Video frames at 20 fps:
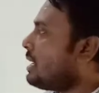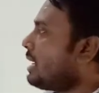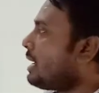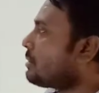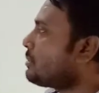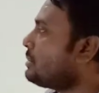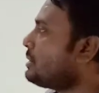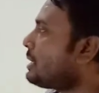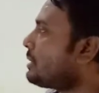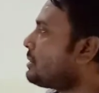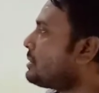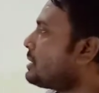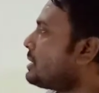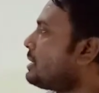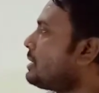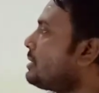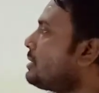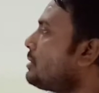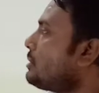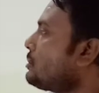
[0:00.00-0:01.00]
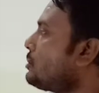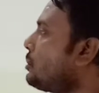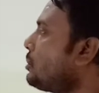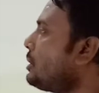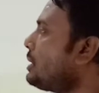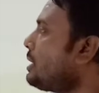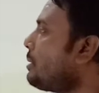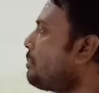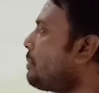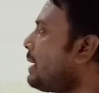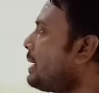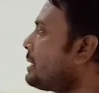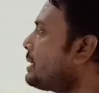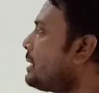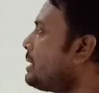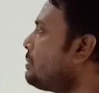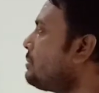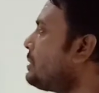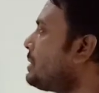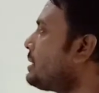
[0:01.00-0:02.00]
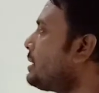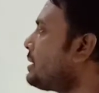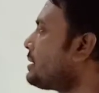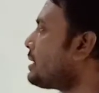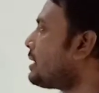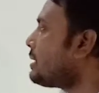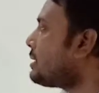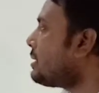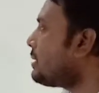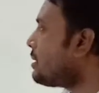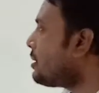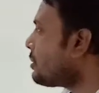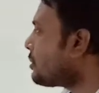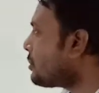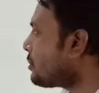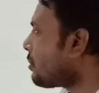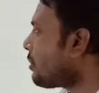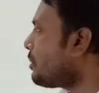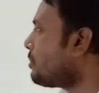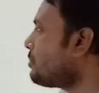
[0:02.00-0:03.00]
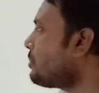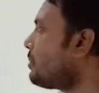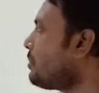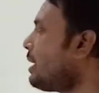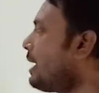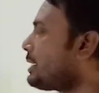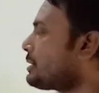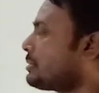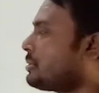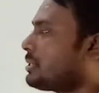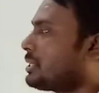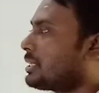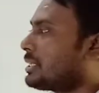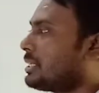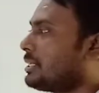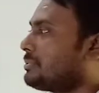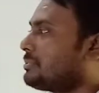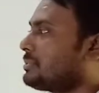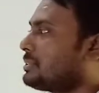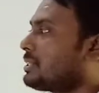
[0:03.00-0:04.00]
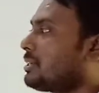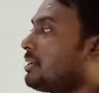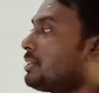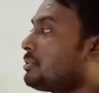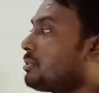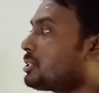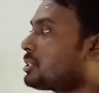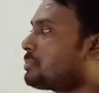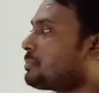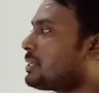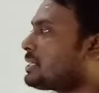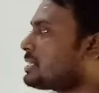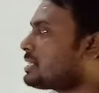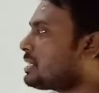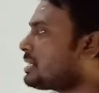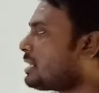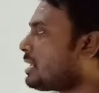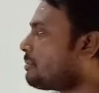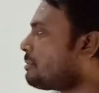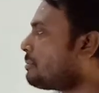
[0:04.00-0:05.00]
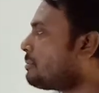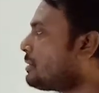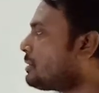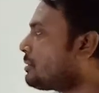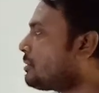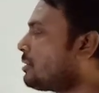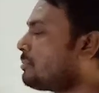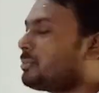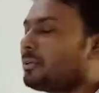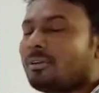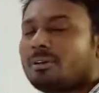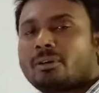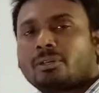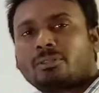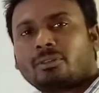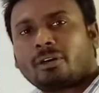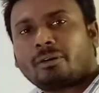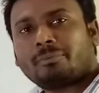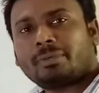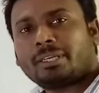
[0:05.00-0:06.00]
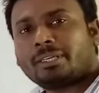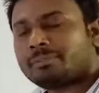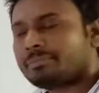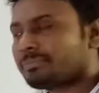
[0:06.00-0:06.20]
এখন দেখো যে ধরি পাইকারি বিক্রেতার ক্রয় মূল্য একশো টাকা তাহলে দশ পার্সেন্ট লাভে বিক্রয় মূল্য কত হবে